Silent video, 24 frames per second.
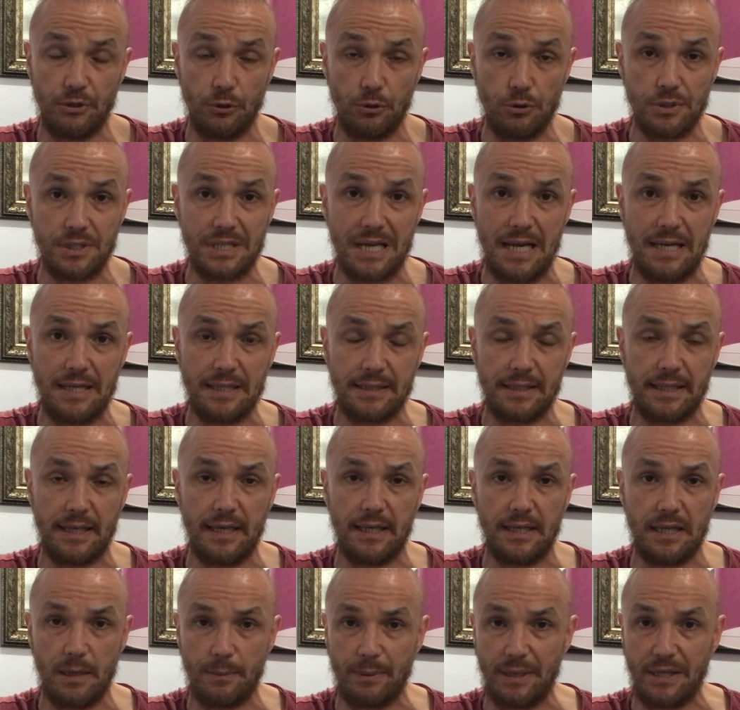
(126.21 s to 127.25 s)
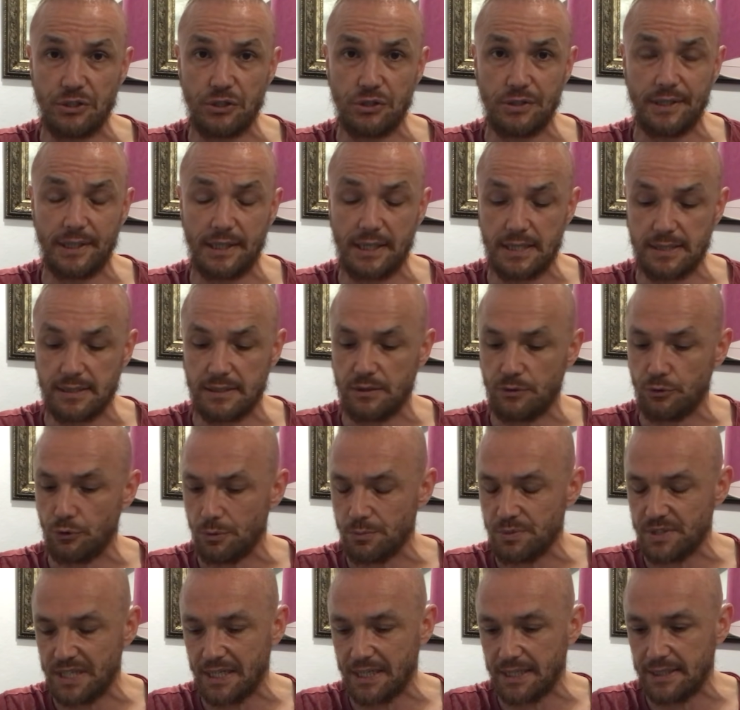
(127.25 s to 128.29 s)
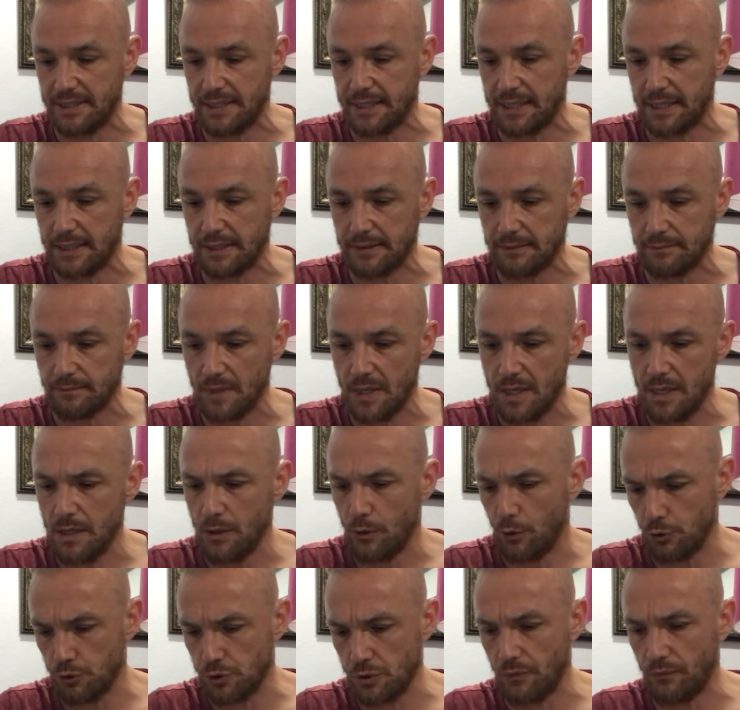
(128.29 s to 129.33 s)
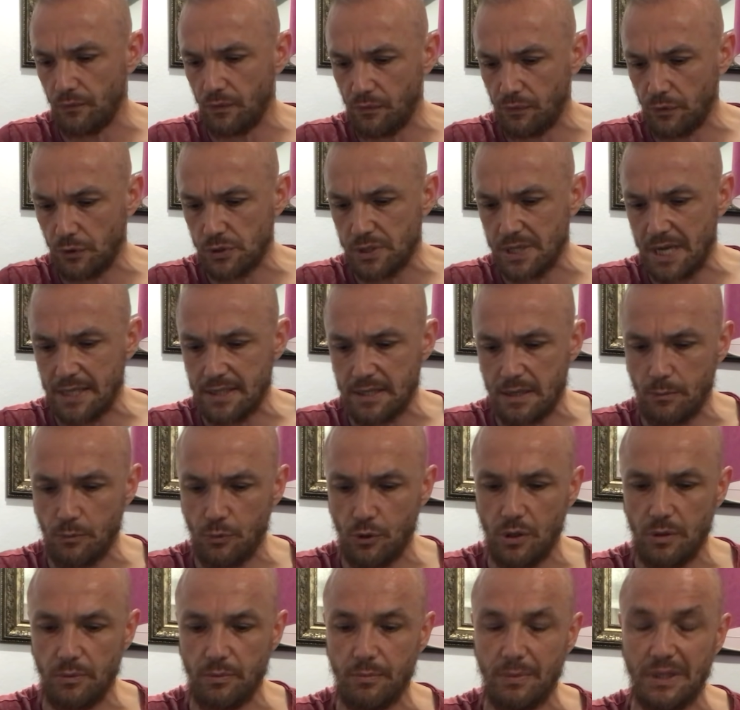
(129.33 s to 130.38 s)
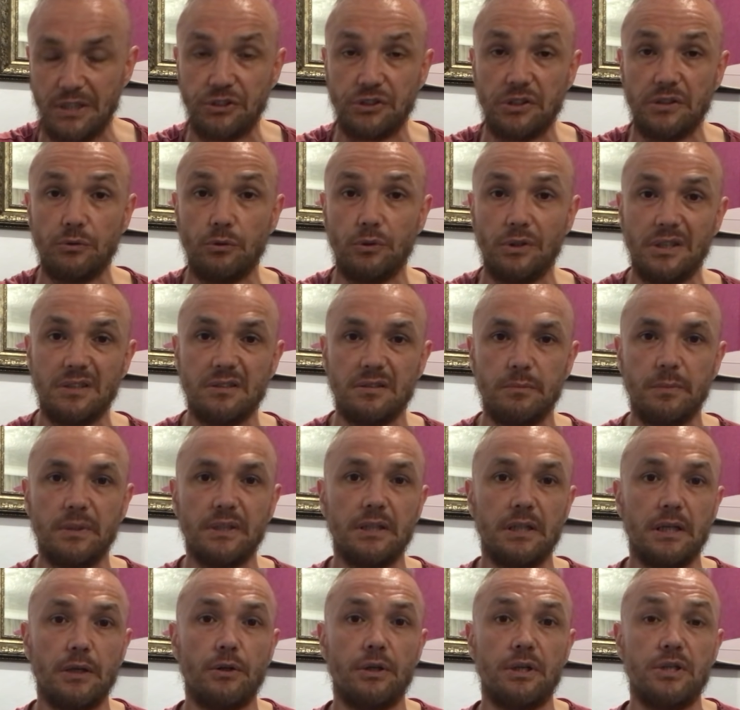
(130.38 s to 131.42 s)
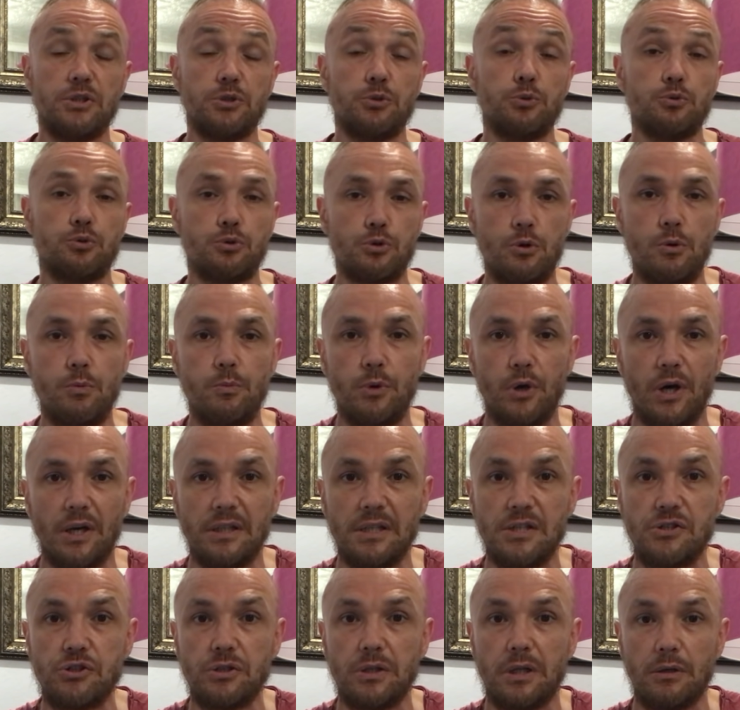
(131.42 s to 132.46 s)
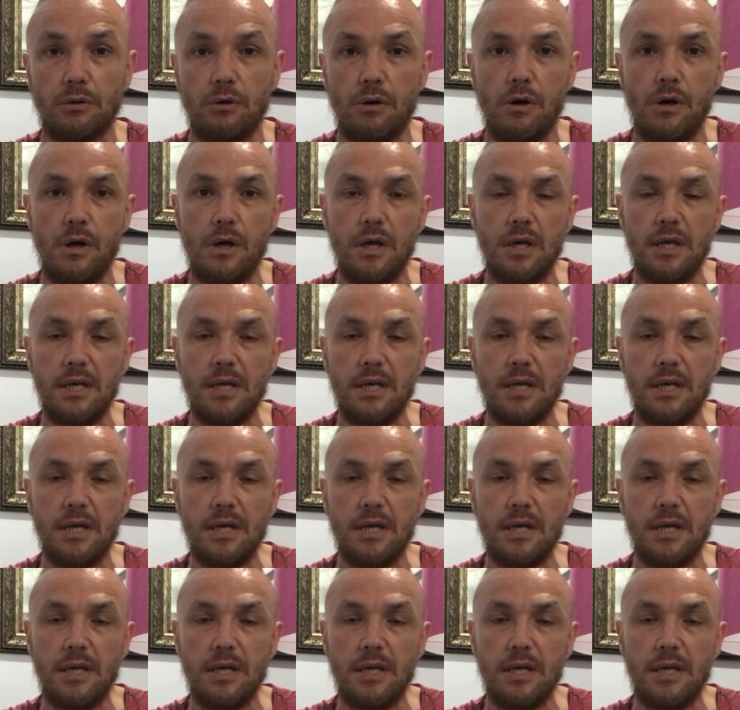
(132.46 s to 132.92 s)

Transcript: Özellikle yabancıları kastediyorum. Sekidika'nın, Ozon Wofor zaten böyle bir maçta da oynatılmadığına göre hiç düşünülmüyor anlaşılan o.